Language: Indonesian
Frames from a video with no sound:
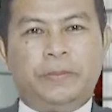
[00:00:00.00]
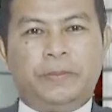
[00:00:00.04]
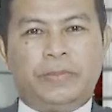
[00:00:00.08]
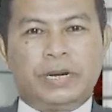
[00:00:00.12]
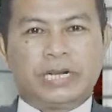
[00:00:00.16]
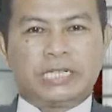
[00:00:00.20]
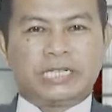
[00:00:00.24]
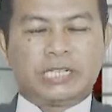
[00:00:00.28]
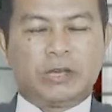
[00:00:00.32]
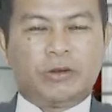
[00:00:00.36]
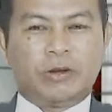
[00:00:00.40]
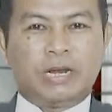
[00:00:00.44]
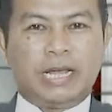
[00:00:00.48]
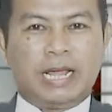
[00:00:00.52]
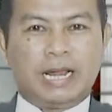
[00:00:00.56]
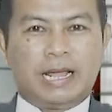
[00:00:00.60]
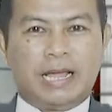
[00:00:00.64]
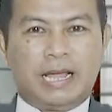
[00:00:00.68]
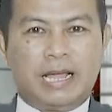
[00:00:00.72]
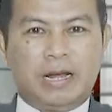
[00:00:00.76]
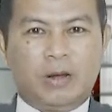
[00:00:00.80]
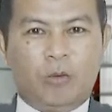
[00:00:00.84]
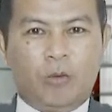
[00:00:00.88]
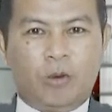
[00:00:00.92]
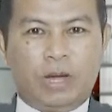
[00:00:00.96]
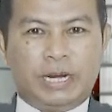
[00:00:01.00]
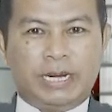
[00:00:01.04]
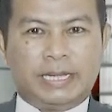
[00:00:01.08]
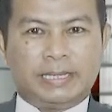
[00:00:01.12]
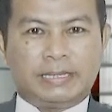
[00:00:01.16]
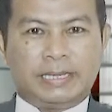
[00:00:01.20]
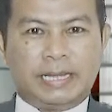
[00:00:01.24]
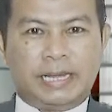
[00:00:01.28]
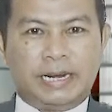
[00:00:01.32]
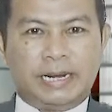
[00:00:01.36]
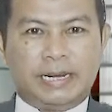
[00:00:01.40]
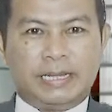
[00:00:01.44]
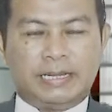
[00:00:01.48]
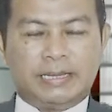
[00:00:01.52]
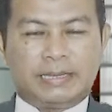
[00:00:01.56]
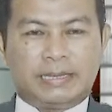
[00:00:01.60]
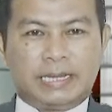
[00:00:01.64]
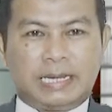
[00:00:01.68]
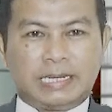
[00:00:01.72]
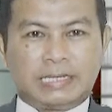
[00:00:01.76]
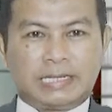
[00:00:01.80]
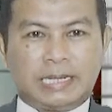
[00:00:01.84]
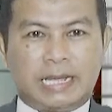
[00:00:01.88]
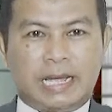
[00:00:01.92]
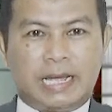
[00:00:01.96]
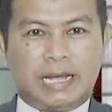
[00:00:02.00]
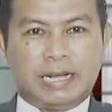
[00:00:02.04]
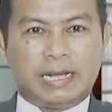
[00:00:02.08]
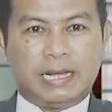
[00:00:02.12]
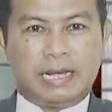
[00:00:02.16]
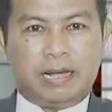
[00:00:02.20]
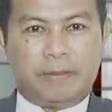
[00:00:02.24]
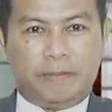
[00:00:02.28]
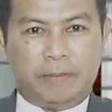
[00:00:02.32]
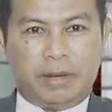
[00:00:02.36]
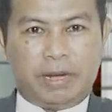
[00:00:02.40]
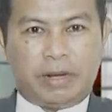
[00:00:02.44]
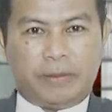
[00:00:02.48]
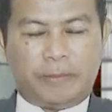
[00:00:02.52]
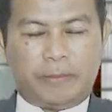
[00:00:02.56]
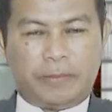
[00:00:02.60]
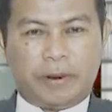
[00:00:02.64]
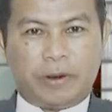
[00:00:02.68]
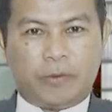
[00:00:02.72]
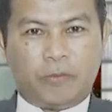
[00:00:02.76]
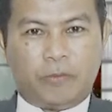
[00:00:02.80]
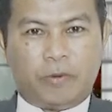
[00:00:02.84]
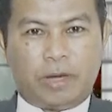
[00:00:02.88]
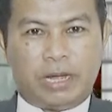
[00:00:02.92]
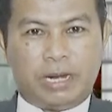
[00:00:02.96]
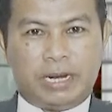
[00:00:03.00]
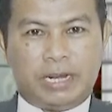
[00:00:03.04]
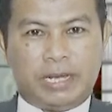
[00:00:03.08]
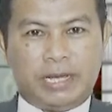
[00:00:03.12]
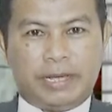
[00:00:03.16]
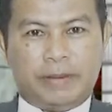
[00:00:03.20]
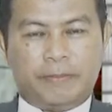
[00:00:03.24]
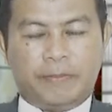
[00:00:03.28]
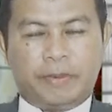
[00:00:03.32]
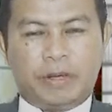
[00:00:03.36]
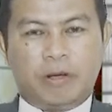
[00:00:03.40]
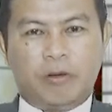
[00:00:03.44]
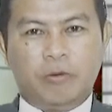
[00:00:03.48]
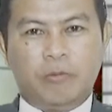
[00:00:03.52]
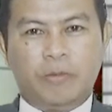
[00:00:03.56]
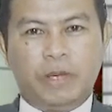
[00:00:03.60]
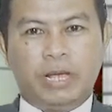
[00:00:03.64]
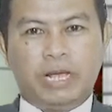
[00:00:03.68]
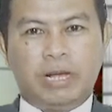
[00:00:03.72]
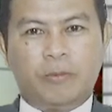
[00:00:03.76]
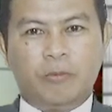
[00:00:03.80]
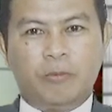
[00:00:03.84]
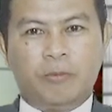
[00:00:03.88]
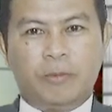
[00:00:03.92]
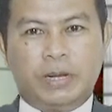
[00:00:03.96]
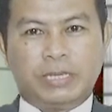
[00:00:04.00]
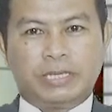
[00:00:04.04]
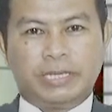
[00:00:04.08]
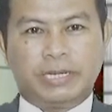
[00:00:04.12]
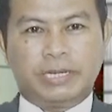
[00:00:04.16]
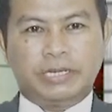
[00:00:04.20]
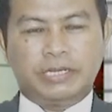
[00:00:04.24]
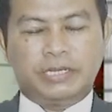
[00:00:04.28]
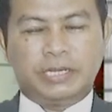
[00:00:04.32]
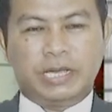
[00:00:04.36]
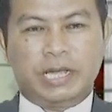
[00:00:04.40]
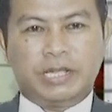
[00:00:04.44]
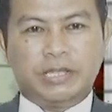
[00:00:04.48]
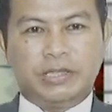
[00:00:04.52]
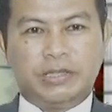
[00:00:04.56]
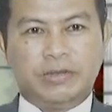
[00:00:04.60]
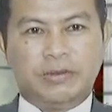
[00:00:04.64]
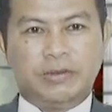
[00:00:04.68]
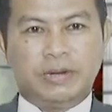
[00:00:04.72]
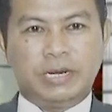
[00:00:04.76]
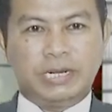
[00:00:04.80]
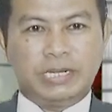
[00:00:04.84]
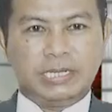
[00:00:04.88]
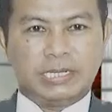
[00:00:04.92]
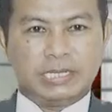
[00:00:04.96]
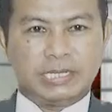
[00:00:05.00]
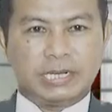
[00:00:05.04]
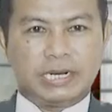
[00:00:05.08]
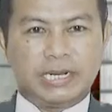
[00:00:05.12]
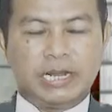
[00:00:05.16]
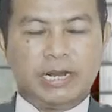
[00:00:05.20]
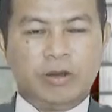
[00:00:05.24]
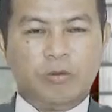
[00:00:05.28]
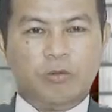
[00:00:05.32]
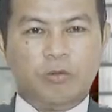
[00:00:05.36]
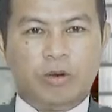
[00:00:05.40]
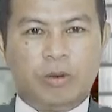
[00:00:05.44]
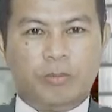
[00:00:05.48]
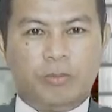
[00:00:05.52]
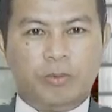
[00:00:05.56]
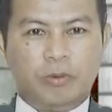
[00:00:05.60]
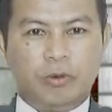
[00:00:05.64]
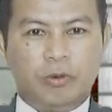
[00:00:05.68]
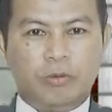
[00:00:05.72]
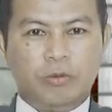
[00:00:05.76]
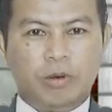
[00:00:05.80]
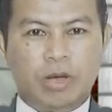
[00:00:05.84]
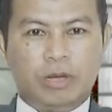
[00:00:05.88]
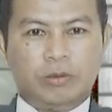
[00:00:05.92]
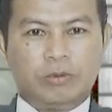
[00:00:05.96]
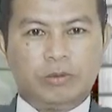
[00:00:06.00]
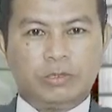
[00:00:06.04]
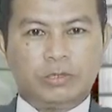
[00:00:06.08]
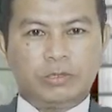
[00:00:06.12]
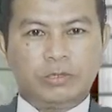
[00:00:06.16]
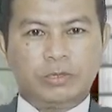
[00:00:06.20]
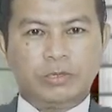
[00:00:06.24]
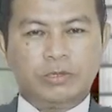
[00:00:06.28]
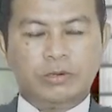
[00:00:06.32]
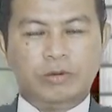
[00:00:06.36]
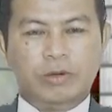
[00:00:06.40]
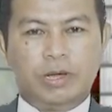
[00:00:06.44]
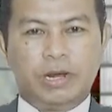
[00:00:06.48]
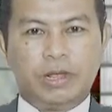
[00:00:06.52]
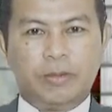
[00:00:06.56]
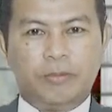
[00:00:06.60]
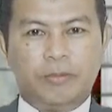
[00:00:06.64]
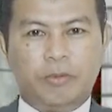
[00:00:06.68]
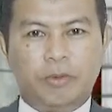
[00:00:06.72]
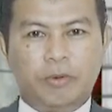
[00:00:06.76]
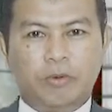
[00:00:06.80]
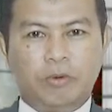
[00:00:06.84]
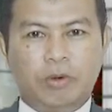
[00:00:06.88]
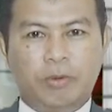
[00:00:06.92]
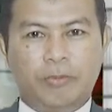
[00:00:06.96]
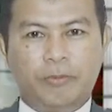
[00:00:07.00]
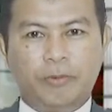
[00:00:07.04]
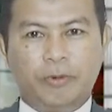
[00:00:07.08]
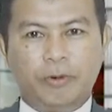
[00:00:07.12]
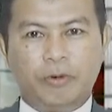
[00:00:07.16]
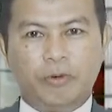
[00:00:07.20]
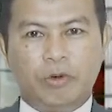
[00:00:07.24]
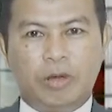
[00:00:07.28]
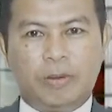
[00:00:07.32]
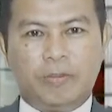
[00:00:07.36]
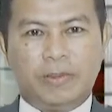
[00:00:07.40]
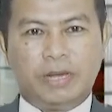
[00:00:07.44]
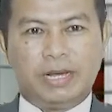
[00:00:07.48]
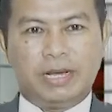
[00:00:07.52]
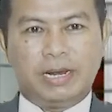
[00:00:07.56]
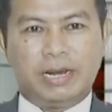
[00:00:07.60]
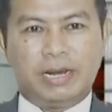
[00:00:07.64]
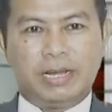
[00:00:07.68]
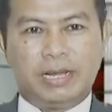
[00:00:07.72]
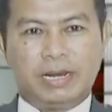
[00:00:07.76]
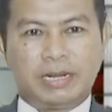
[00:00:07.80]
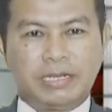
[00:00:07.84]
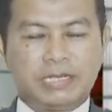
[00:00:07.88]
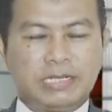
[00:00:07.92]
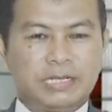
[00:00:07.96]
Persaudaraan Wanita Lintas Agama Perwala FKUP Kabupaten Cianjur Senin 22 Agustus 2022 menggelar